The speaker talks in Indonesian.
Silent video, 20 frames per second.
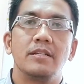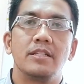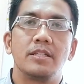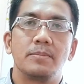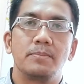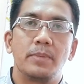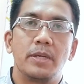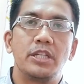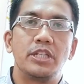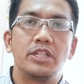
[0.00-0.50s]

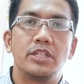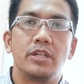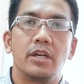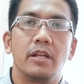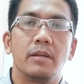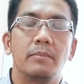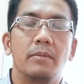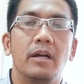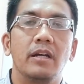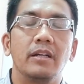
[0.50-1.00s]

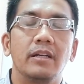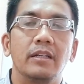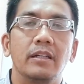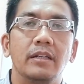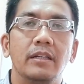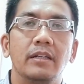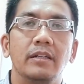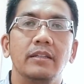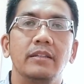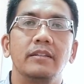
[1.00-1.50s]
spesial
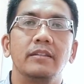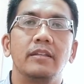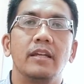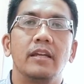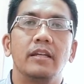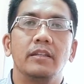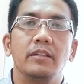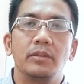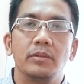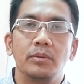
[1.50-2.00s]
banget
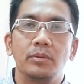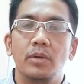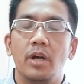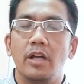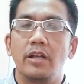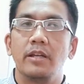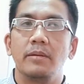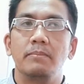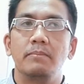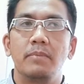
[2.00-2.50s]
yaitu
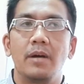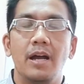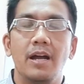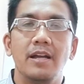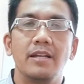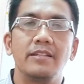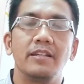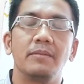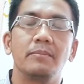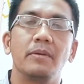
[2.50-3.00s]
ada
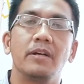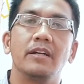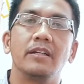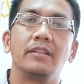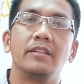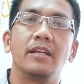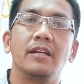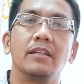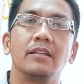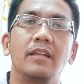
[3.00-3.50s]
banyak
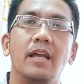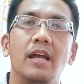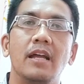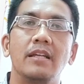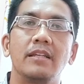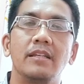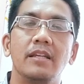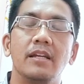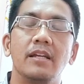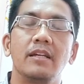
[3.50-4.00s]
banget yang
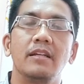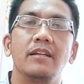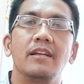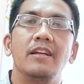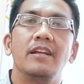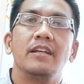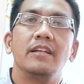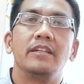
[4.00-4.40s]
tanya